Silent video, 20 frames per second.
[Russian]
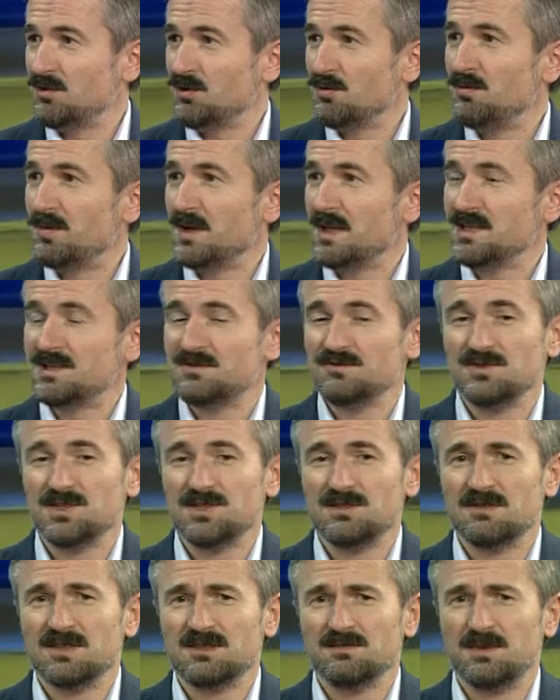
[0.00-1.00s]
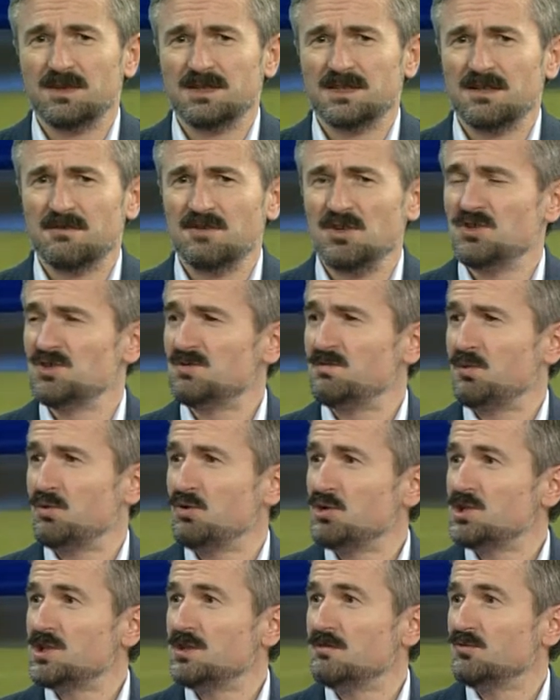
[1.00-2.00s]
Промпроизводство по сравнению с
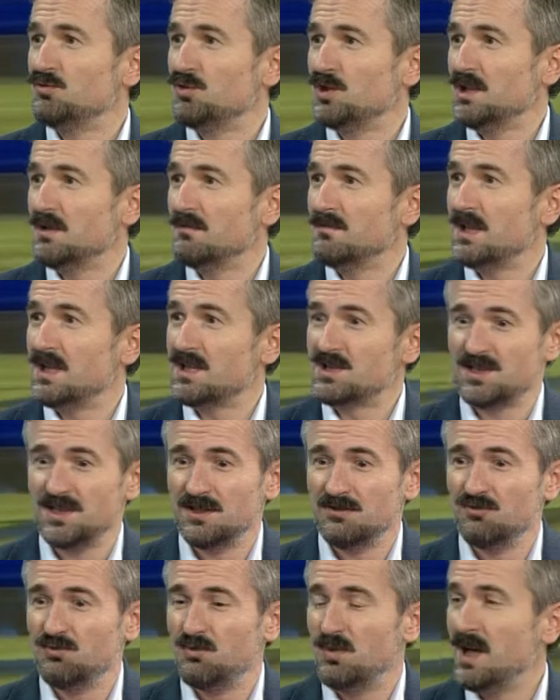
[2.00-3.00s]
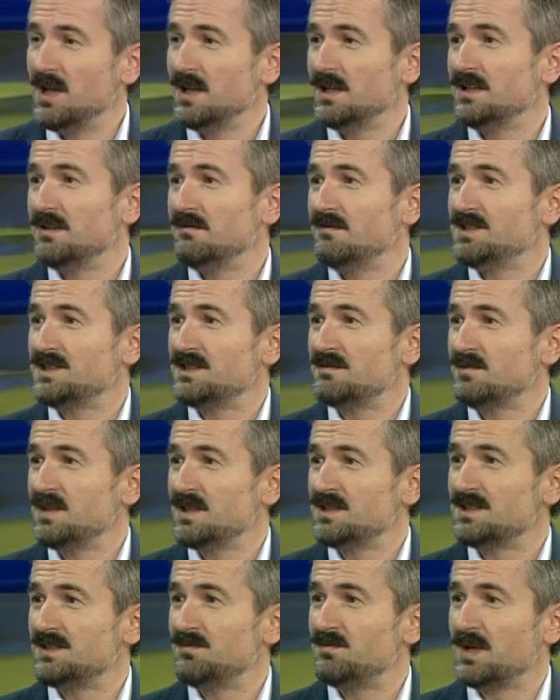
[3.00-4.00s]
прошлым годом даже упало на
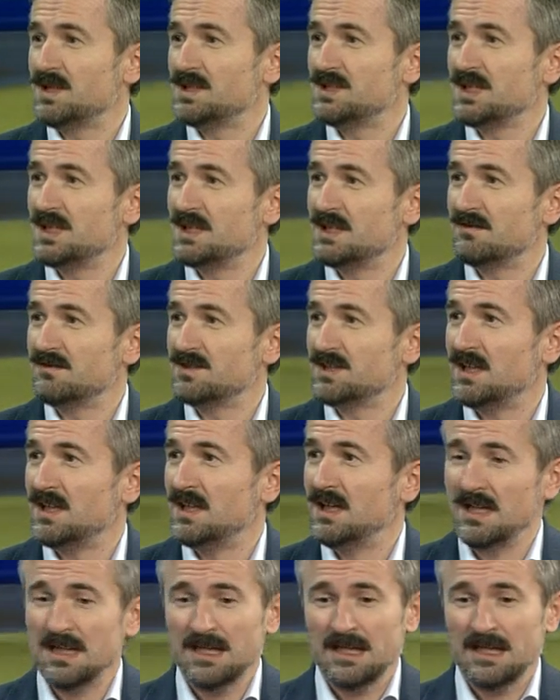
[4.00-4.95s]
18% за,